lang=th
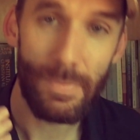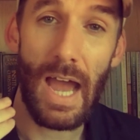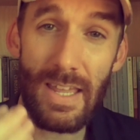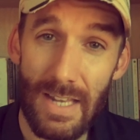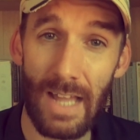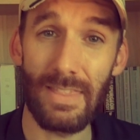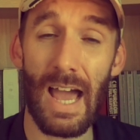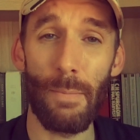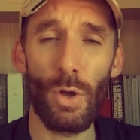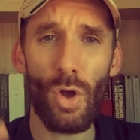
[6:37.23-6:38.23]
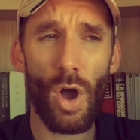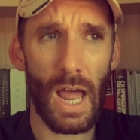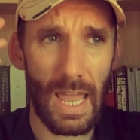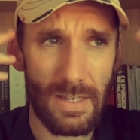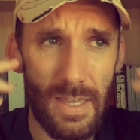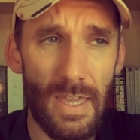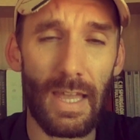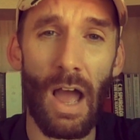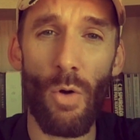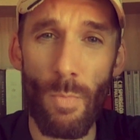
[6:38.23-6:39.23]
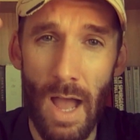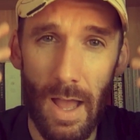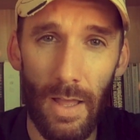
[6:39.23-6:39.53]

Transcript: อธิษฐานตาม แล้วก็อะไรที่เข้ามา